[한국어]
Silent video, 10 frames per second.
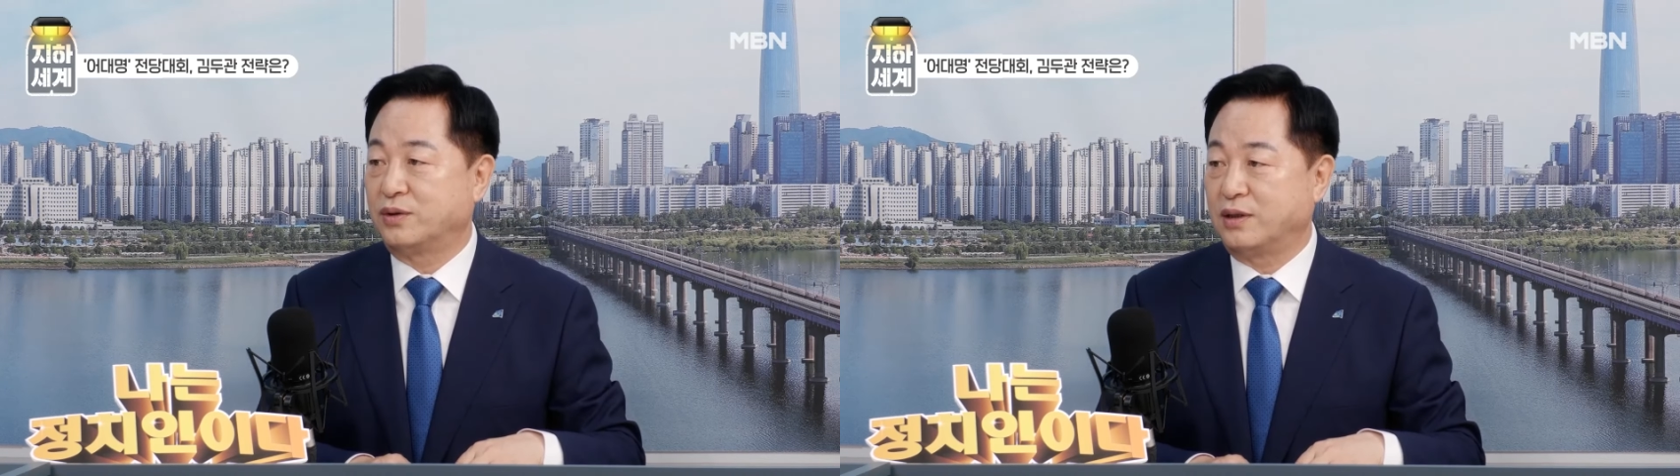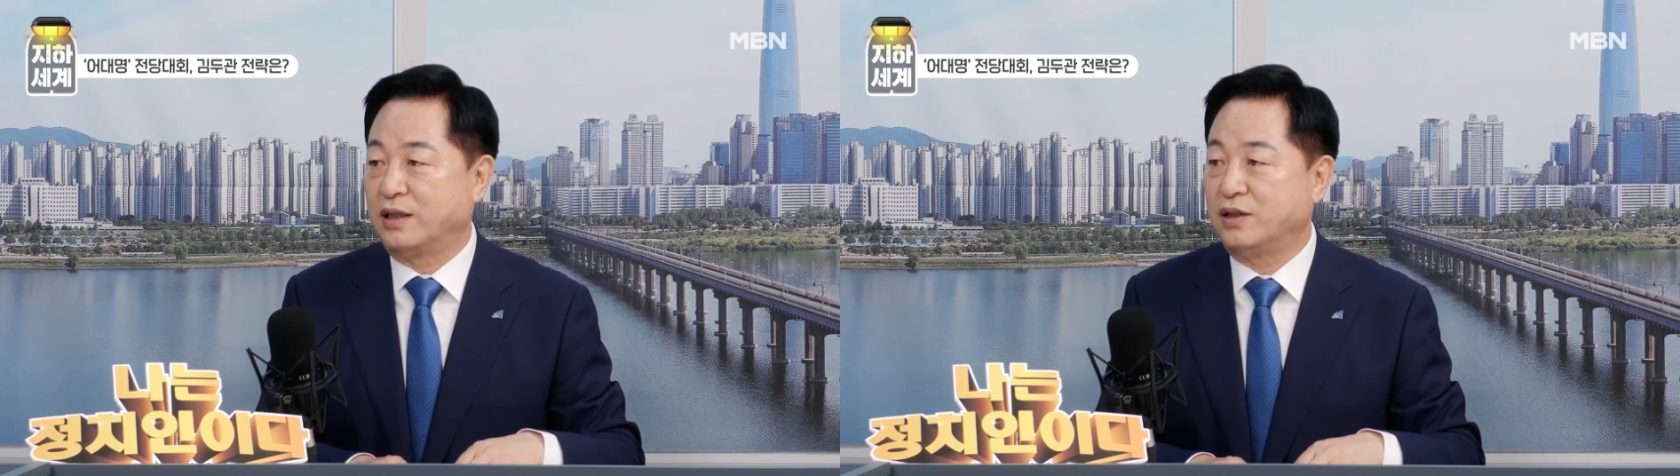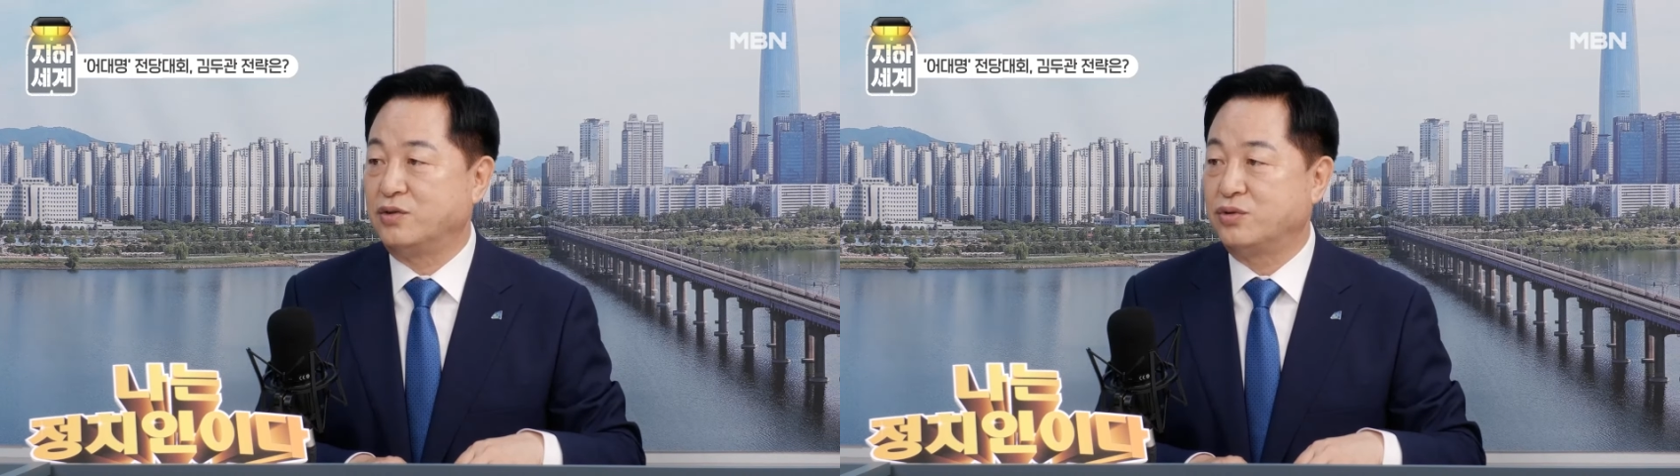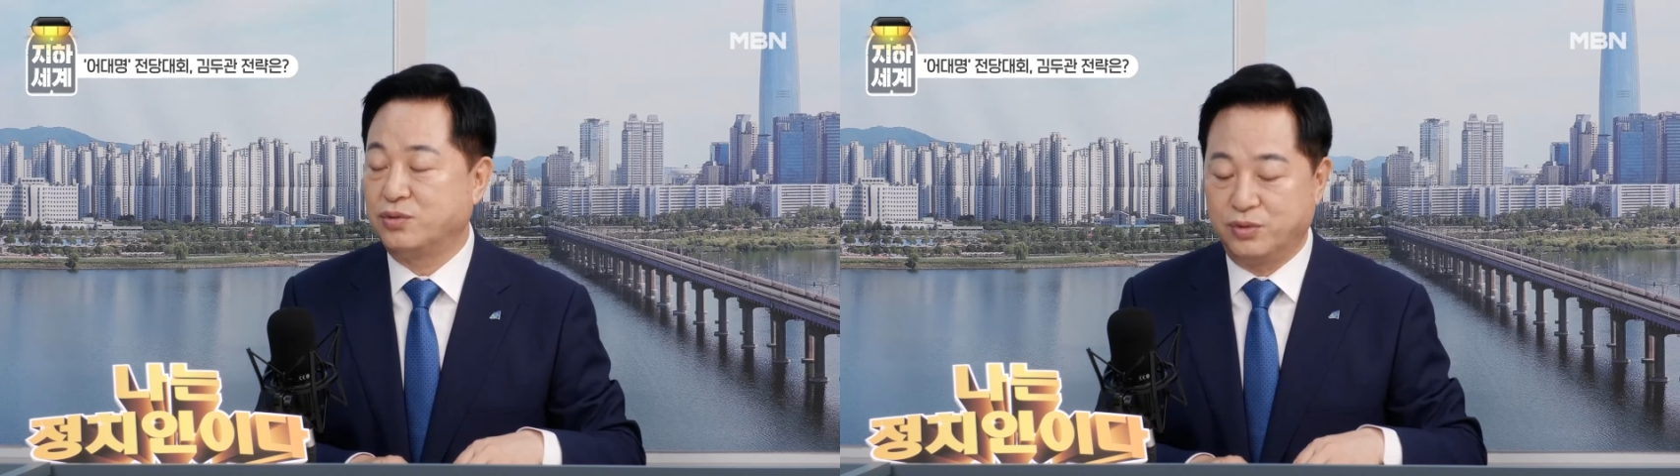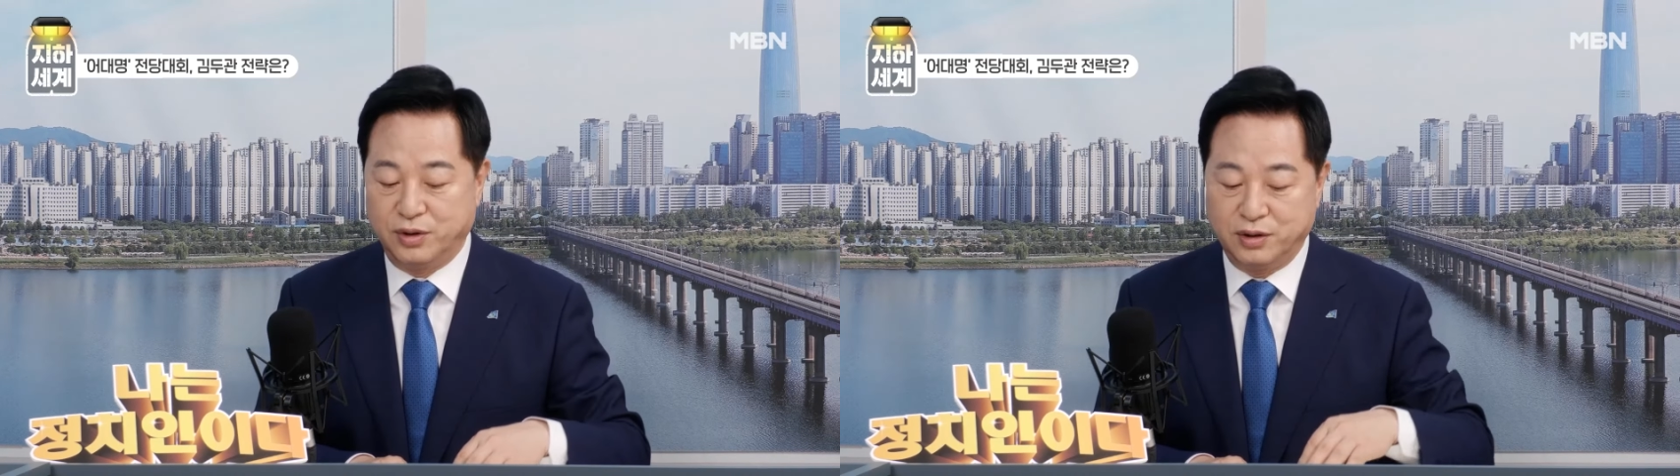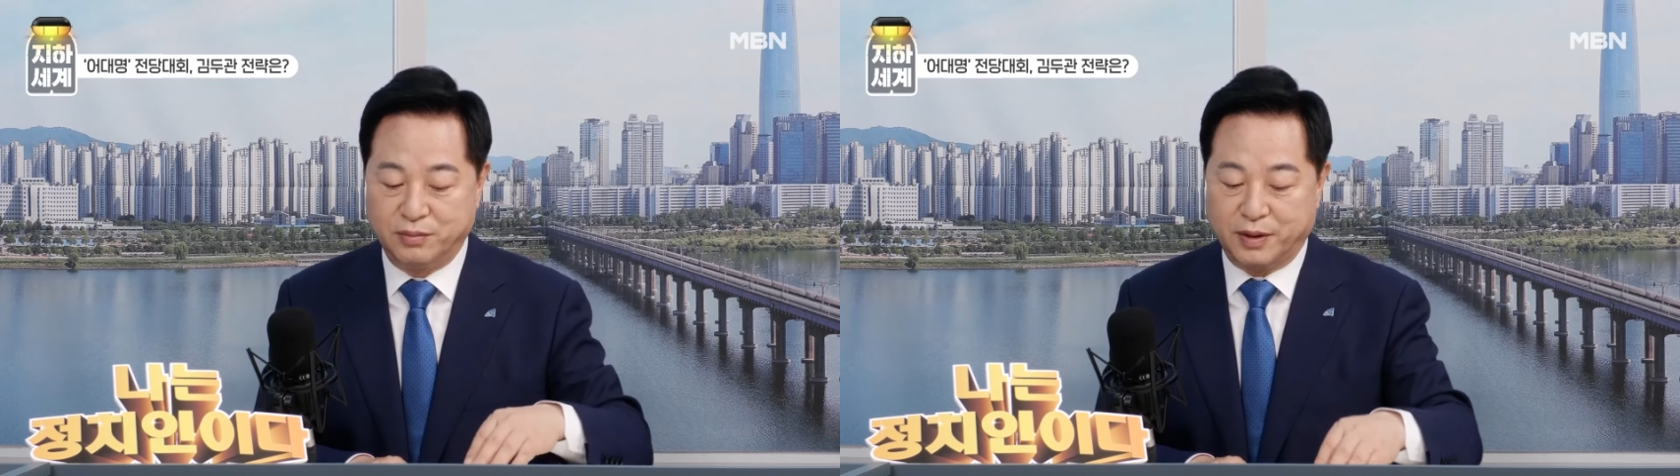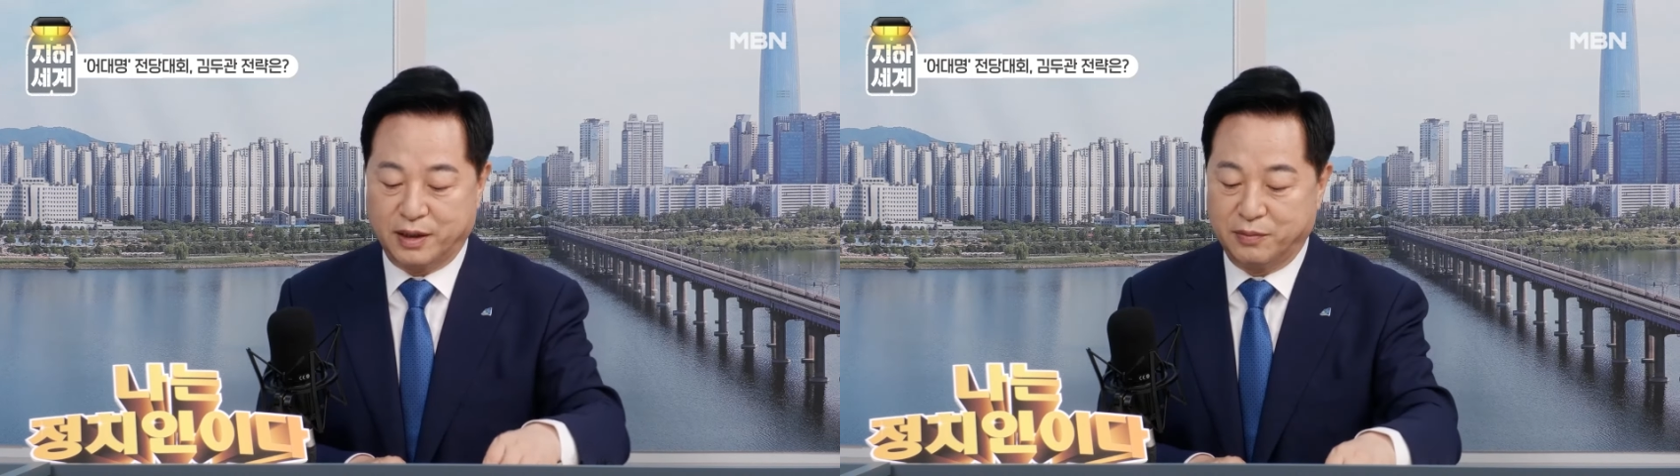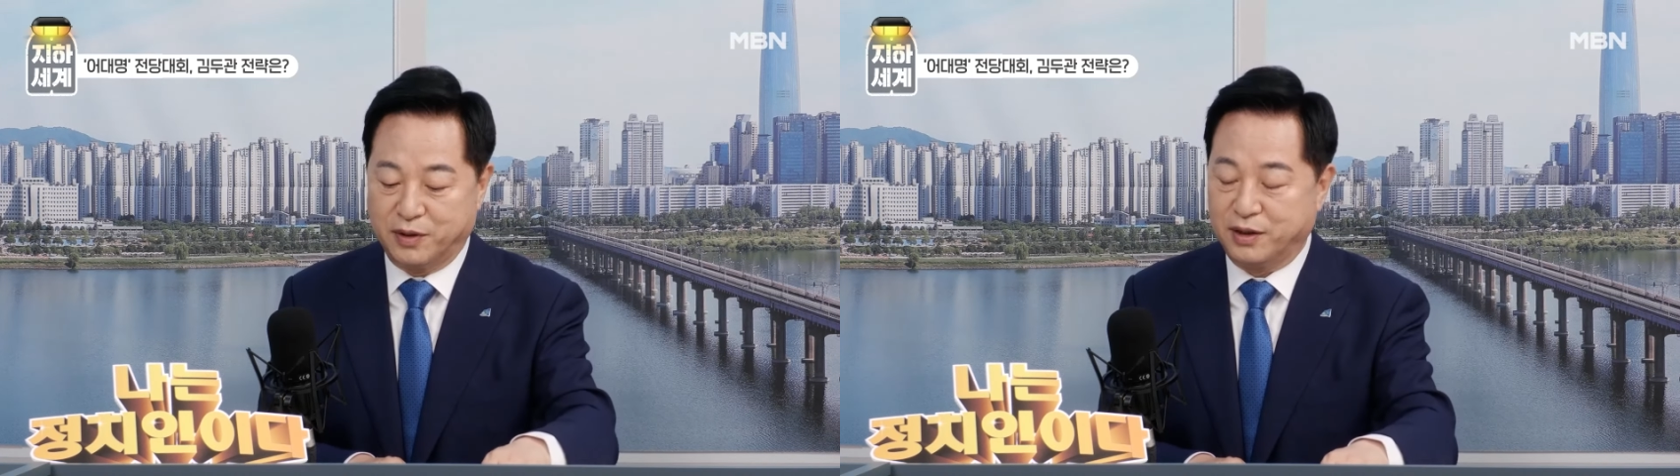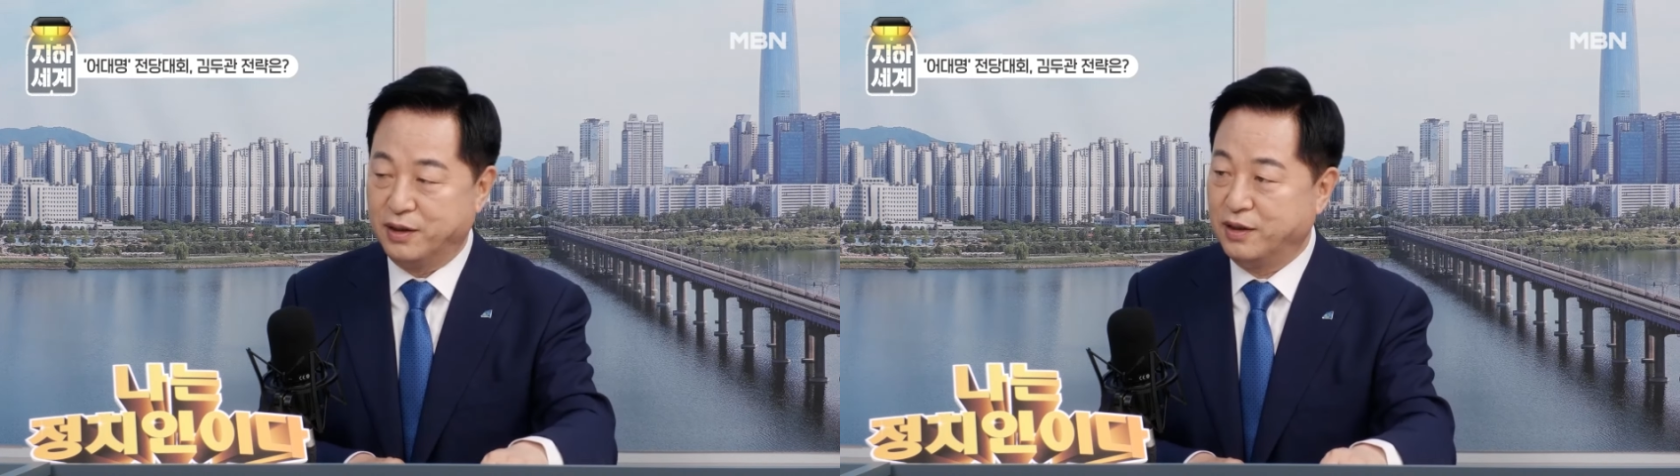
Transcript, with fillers: 안 해주고 이러는 바람에